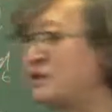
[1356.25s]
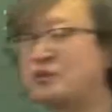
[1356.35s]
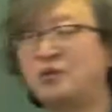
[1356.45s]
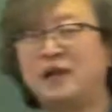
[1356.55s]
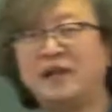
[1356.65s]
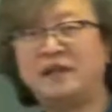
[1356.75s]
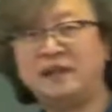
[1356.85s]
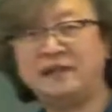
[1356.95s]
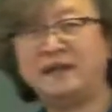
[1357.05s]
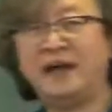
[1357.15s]
속하게
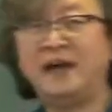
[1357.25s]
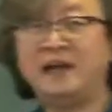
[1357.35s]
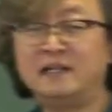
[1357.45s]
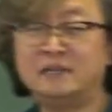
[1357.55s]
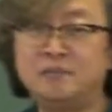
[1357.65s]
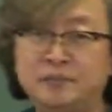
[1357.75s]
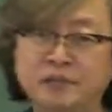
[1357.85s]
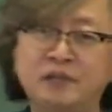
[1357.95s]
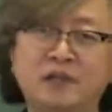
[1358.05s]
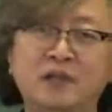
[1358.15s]
된다 하는
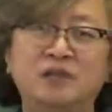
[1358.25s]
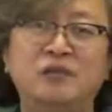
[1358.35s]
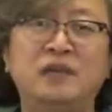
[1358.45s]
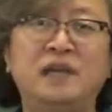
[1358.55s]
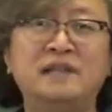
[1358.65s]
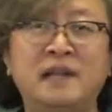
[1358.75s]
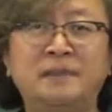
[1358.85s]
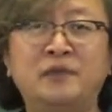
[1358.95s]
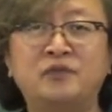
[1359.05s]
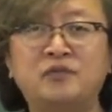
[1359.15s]
부분 유의해
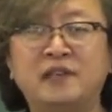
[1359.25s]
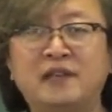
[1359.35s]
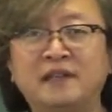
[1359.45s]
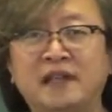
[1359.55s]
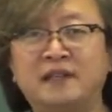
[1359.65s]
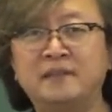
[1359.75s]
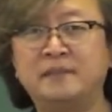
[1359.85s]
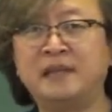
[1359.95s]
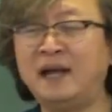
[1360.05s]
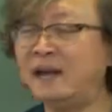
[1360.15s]
살펴두셔야
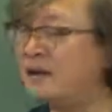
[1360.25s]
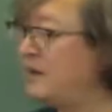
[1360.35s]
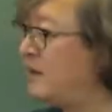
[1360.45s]
되겠습니다.